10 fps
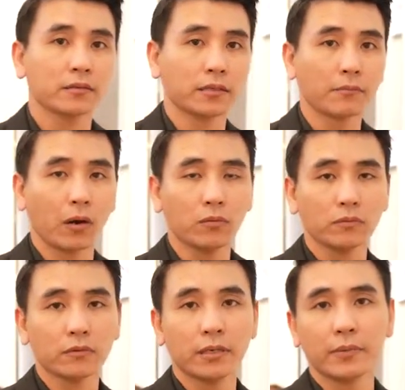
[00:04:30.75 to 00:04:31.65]
những
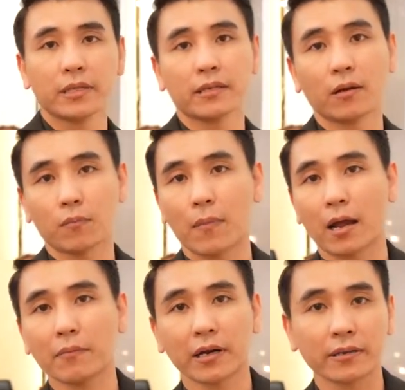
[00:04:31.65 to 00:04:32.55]
mẫu limited độc
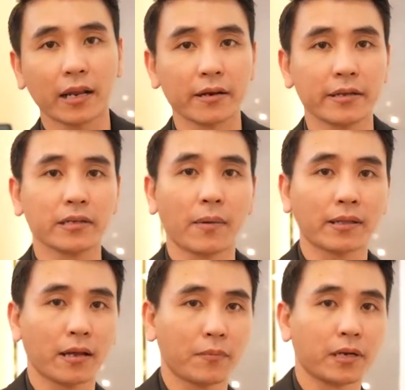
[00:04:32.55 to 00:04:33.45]
bản mà dành riêng cho bản
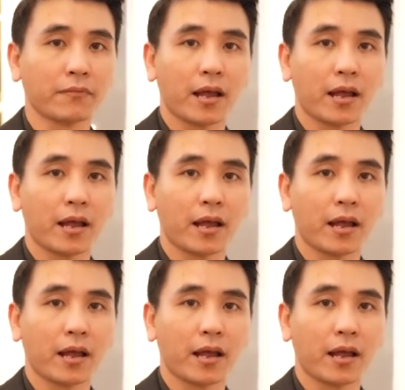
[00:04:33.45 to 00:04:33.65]
thân mình,